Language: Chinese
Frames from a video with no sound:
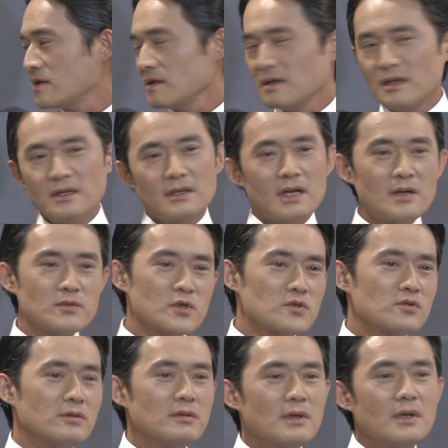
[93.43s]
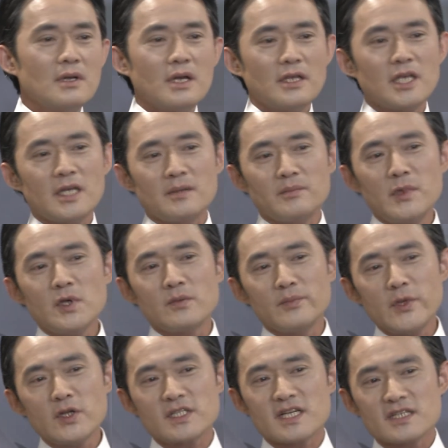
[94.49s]
来他们就说也没有
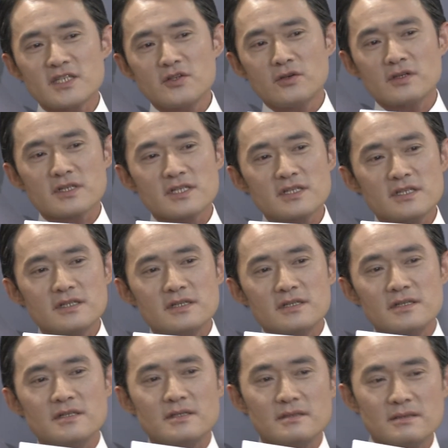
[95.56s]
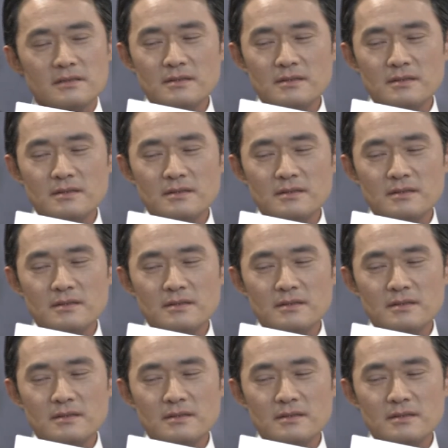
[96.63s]
没有假肌肉，可是